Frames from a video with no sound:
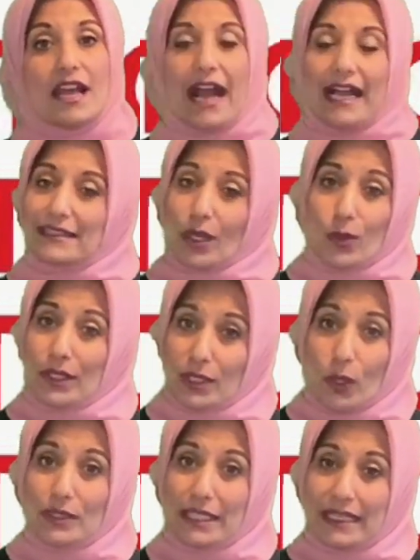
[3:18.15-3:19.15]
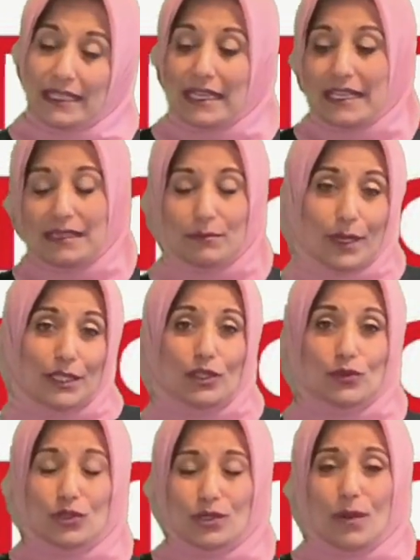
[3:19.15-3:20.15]
حتى كلنا قلنا كده كان
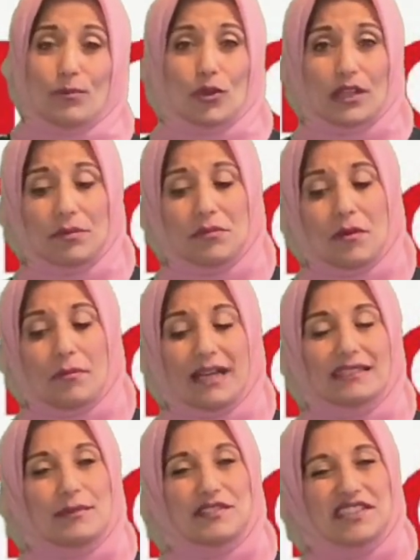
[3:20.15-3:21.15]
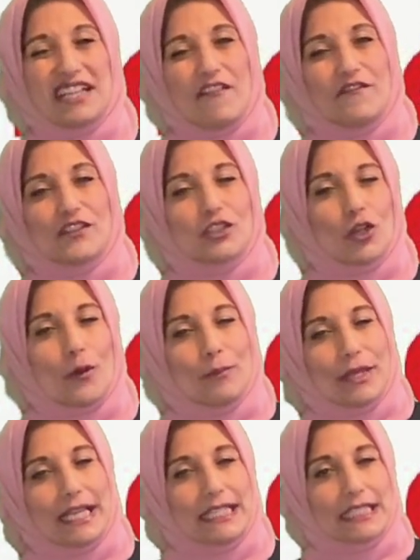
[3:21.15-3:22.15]
بايدن وترامب قريبين من بعض بس كفه
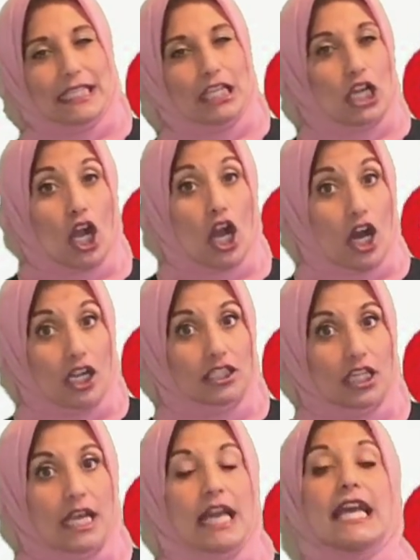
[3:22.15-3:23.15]
ترامب كانت ايه راجحه اكتر